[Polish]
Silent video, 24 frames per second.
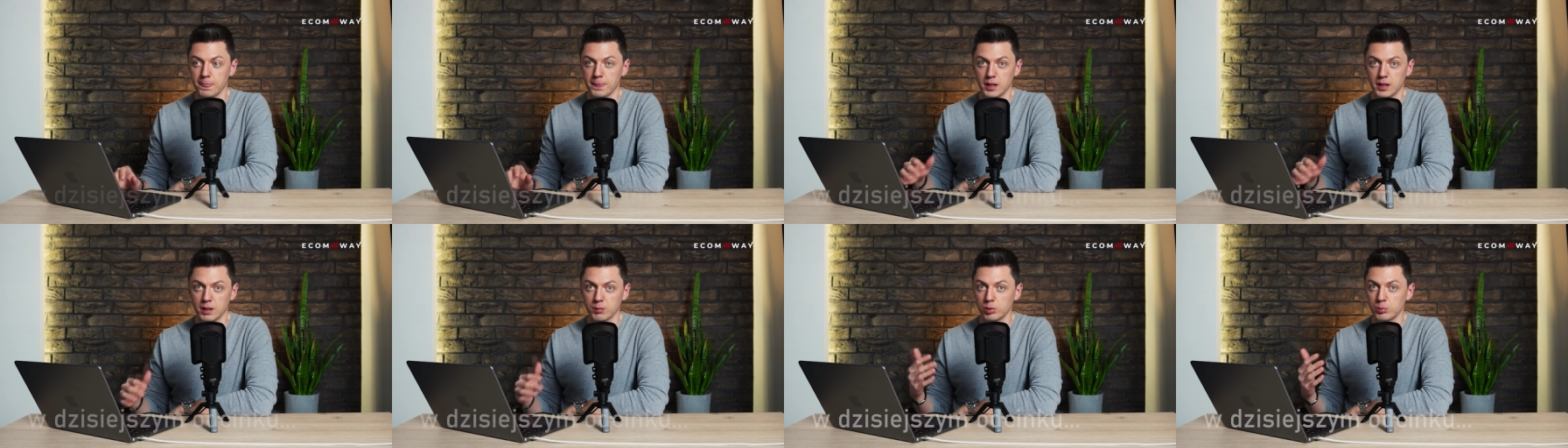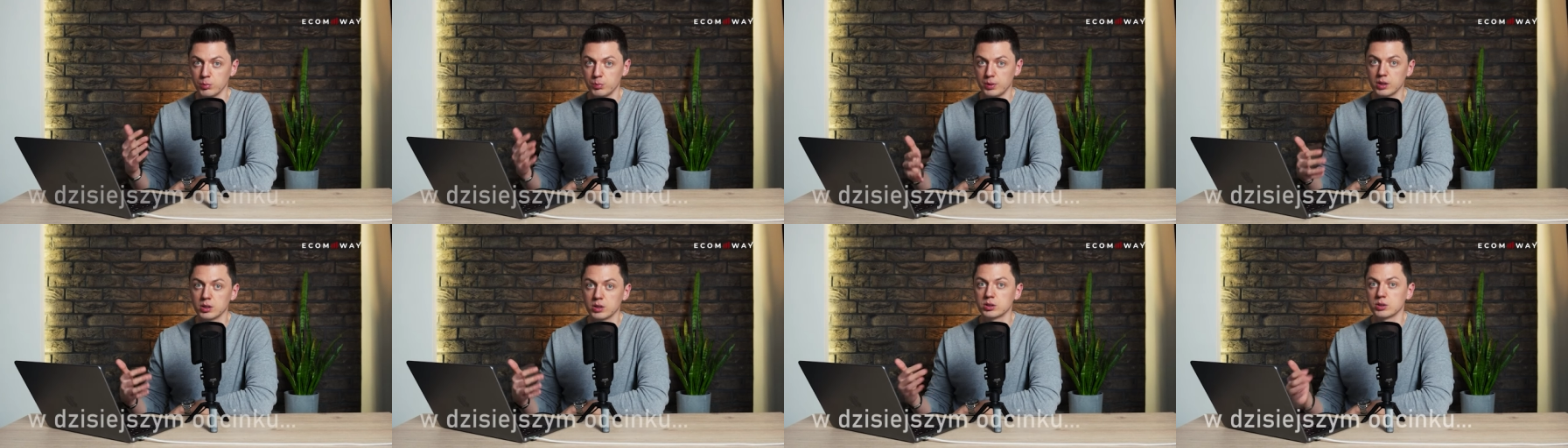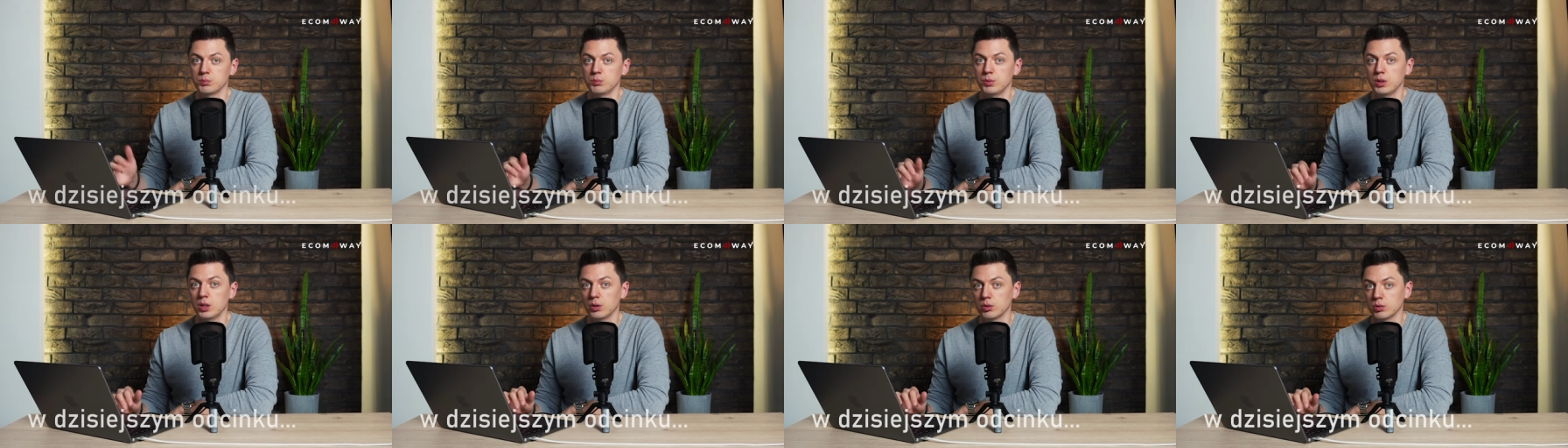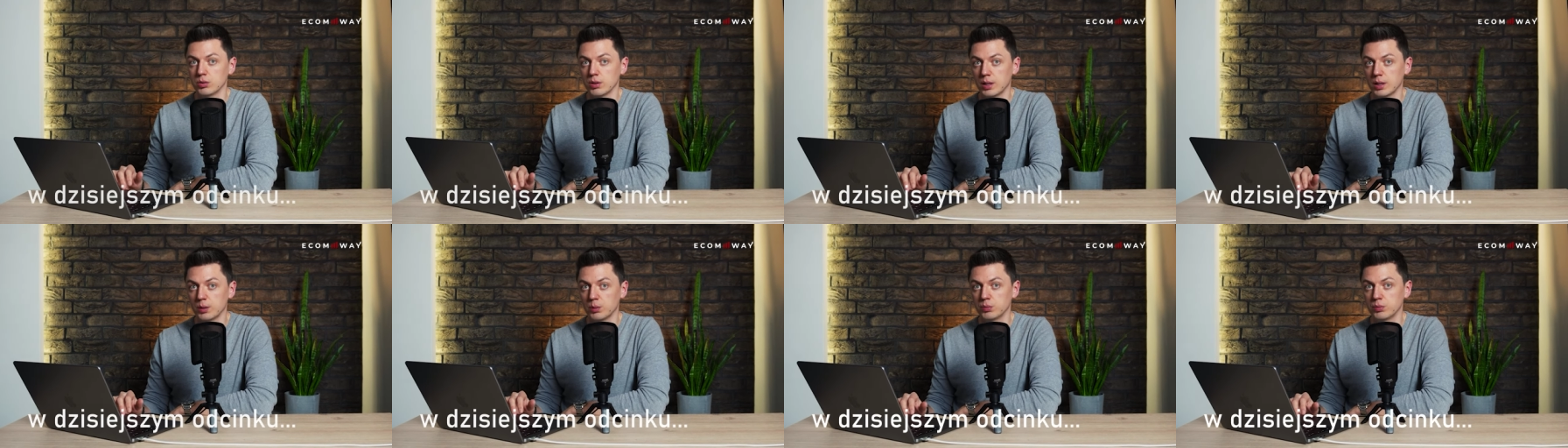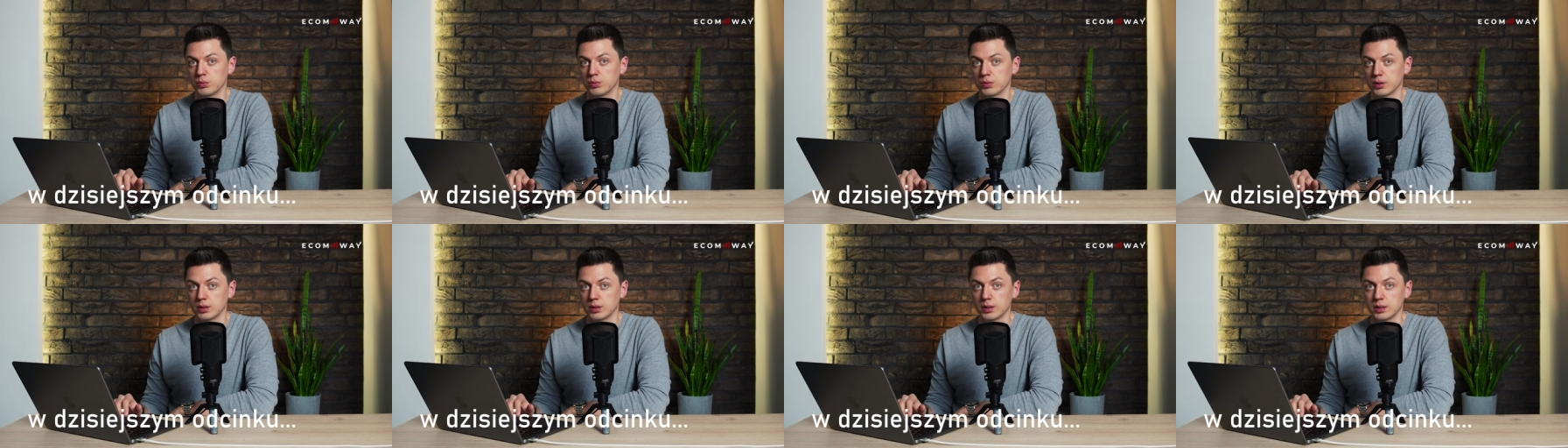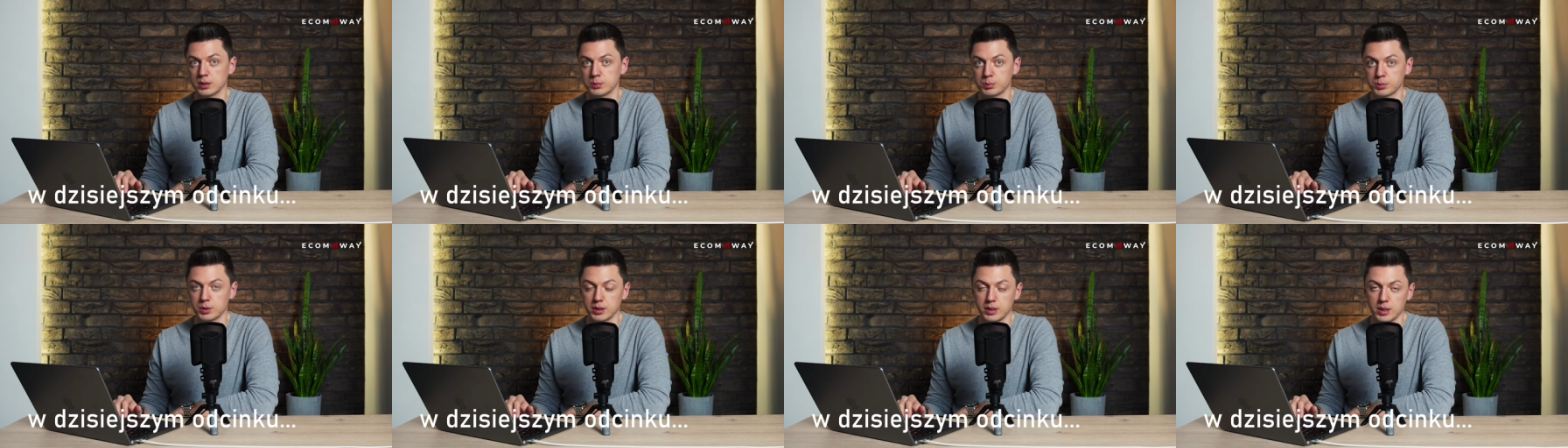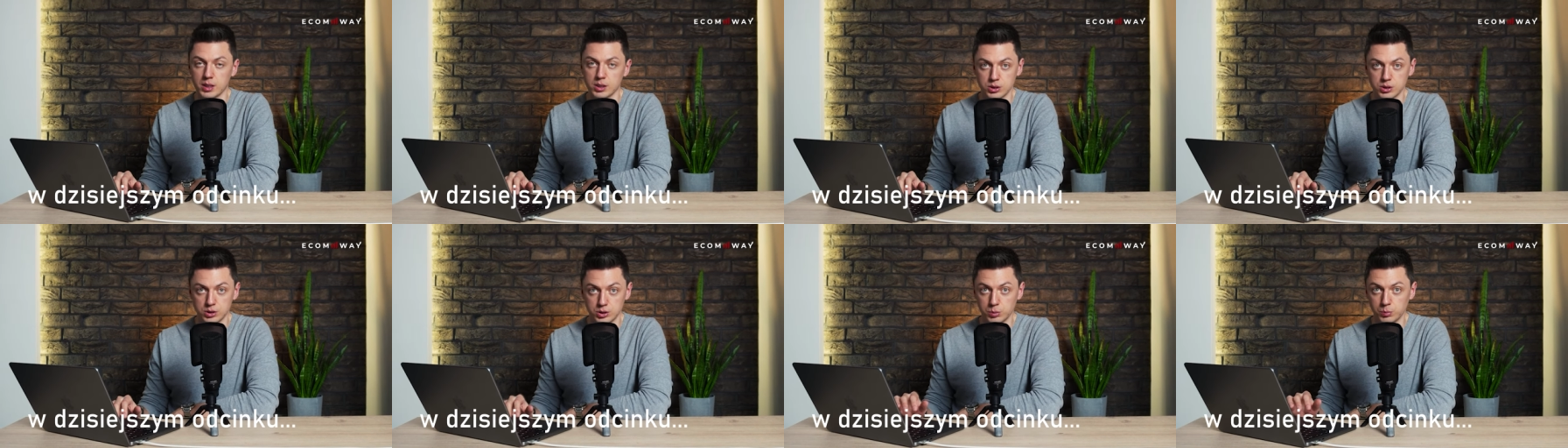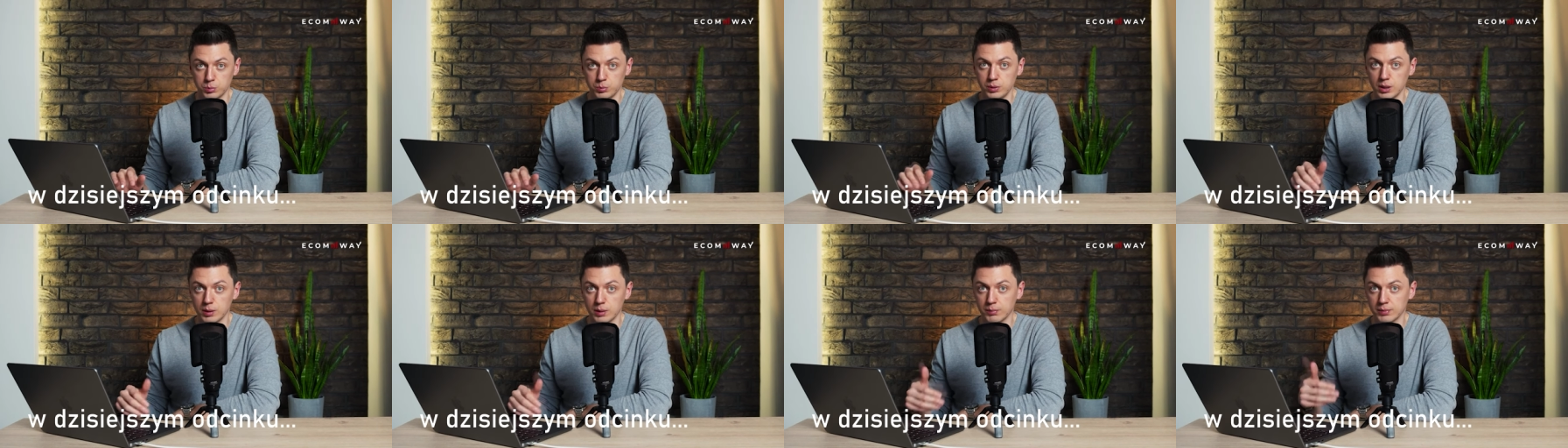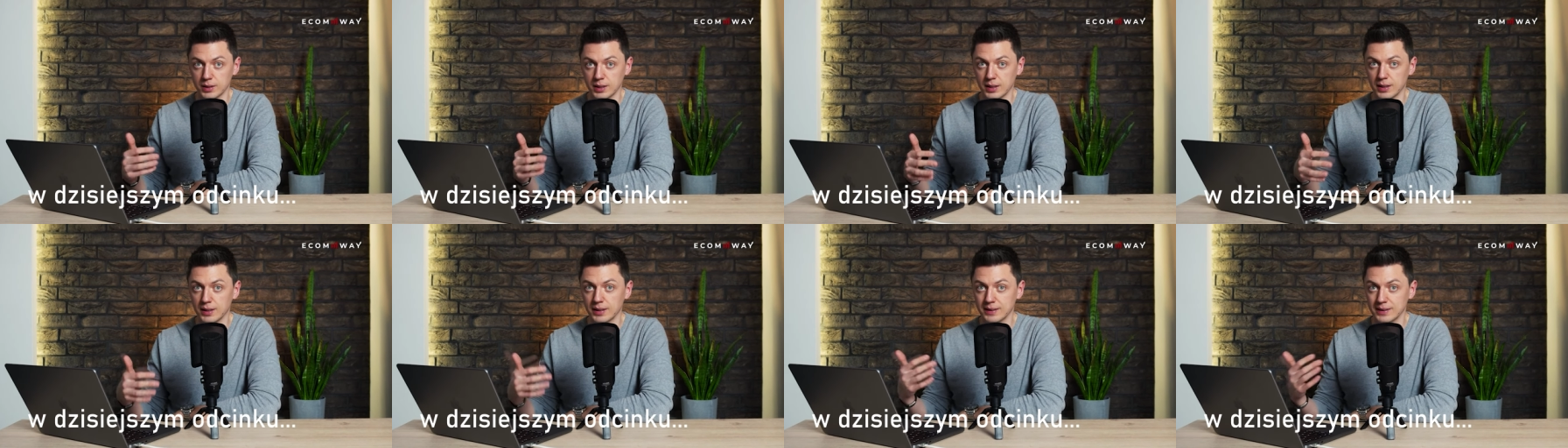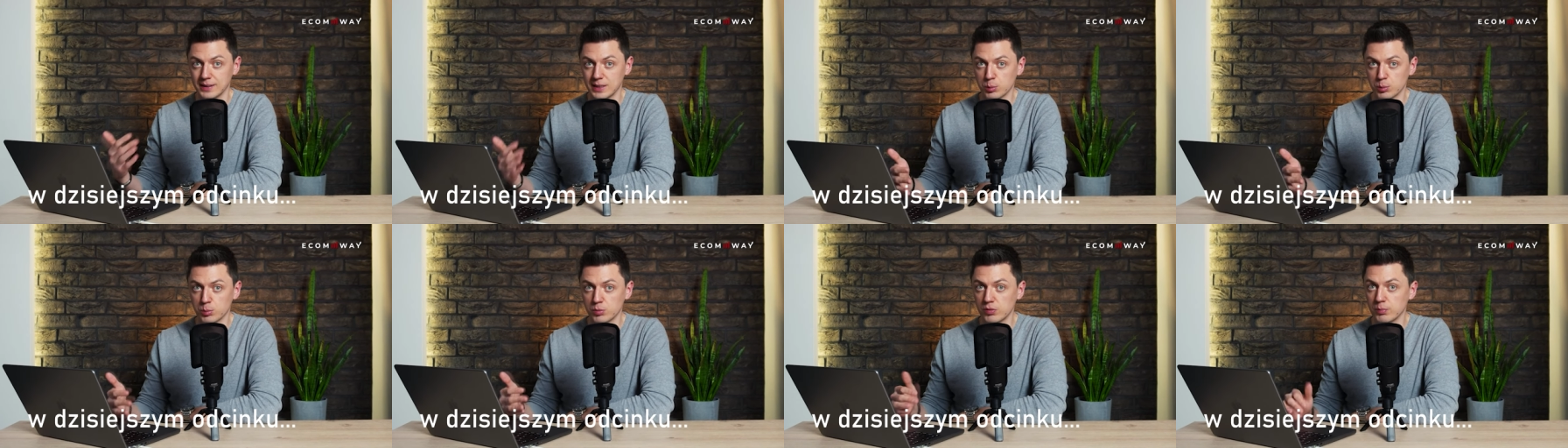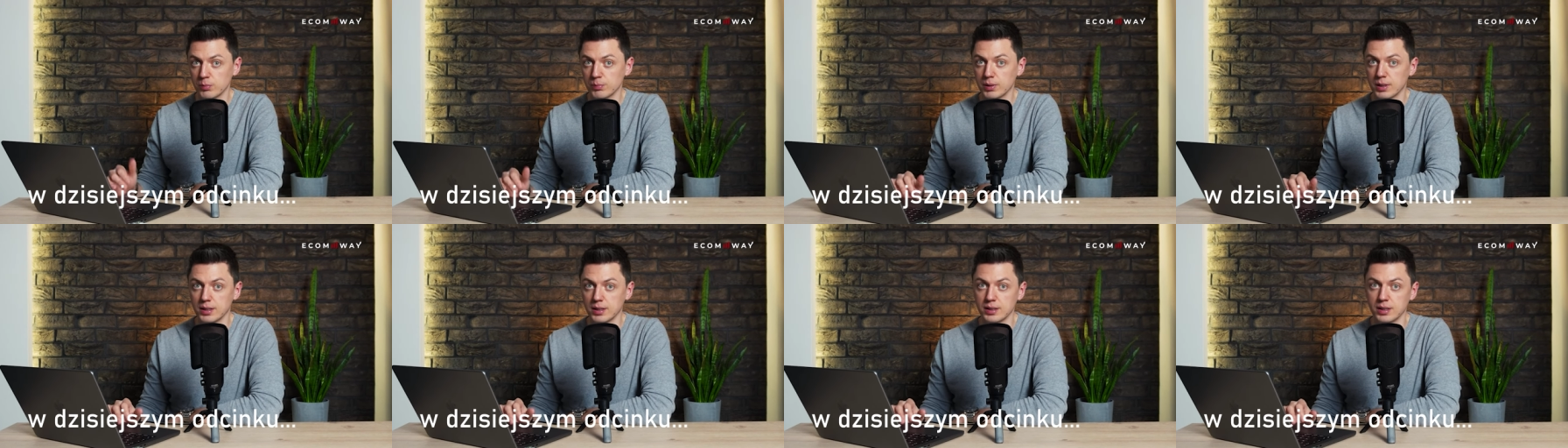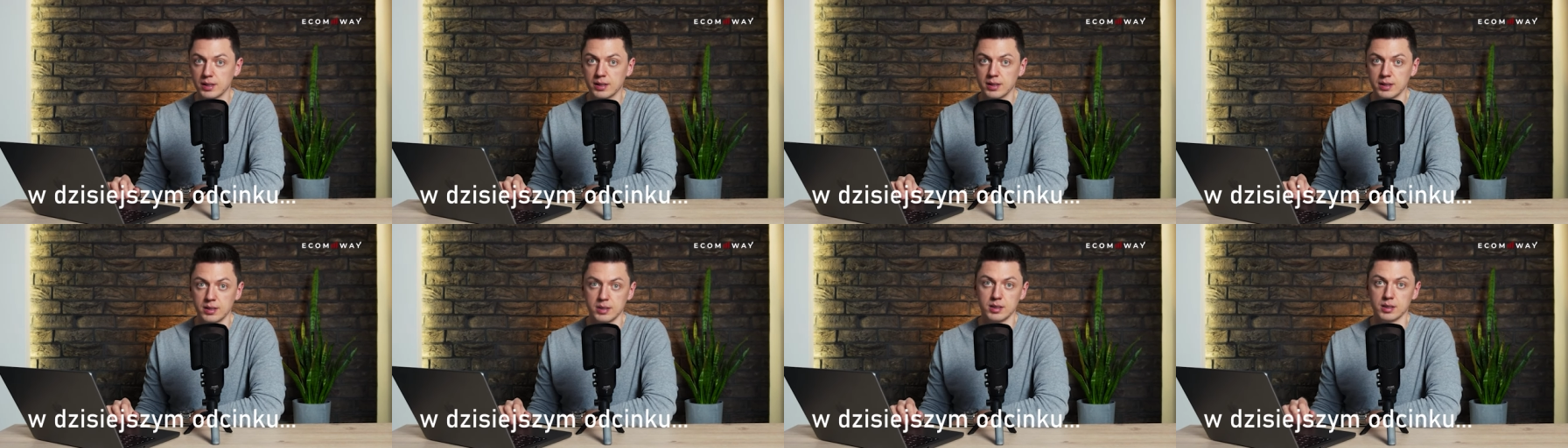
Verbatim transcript: Ja mój pierwszy milion dolarów e, sprzedaży zrobiłem na darmowym planie,